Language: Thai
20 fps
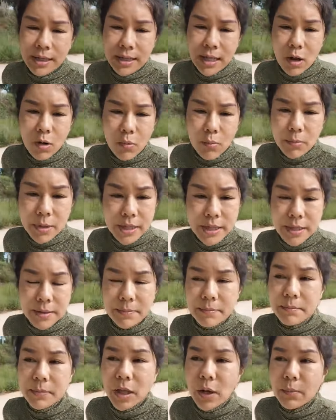เราไม่ได้
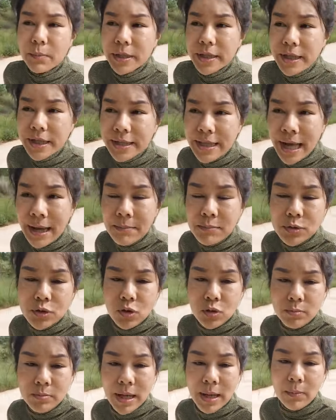เราไม่ได้
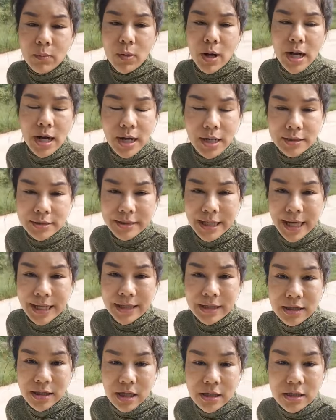ทำจนแบบว่าสา
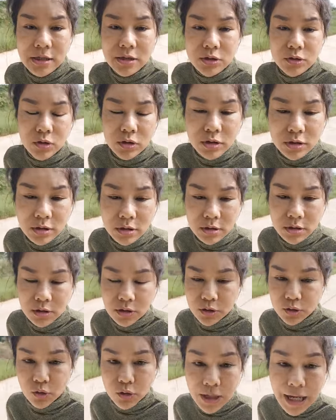ยตึงจน
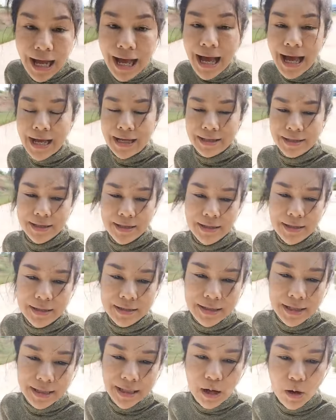จนขาด
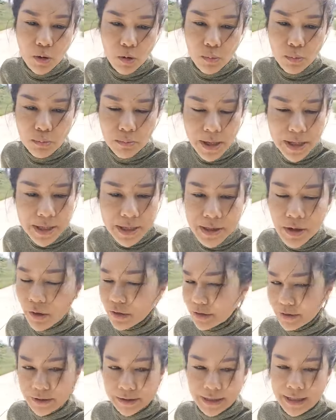แต่เราไม่ห
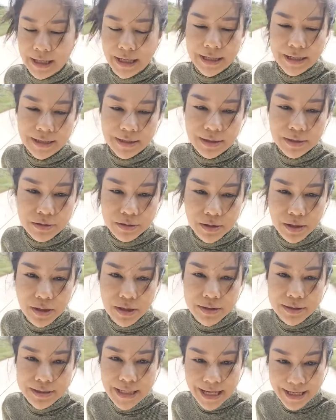ย่อนค่ะ
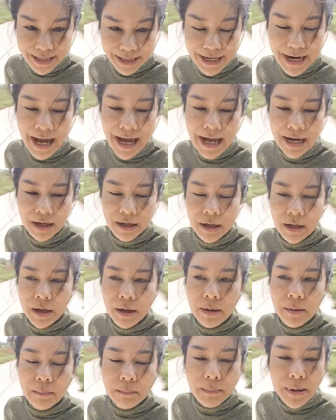สายกลาง
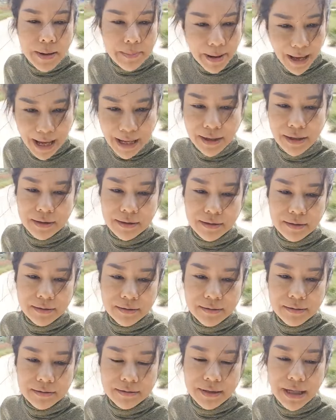ไม่พัก
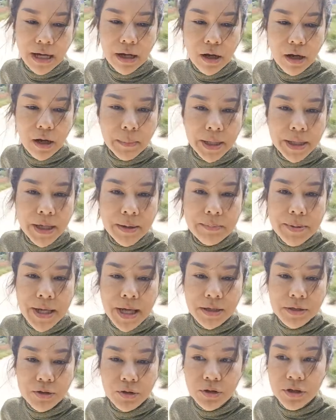แต่ก็ไม่ได้
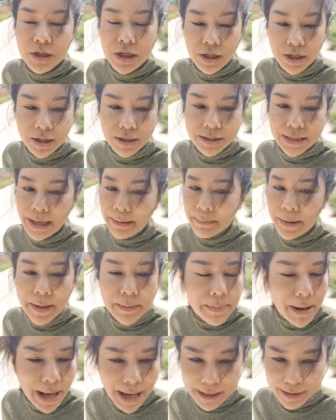เพียรจนเกินแต่ไม่
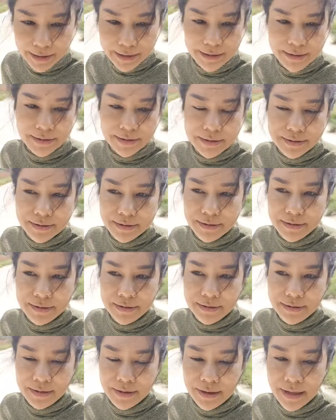พัก
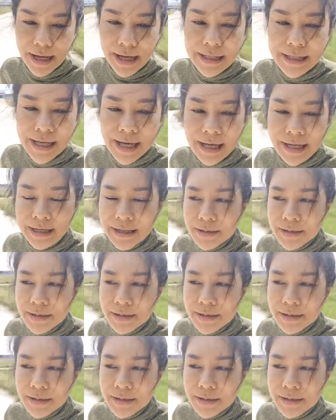อันเนี้ย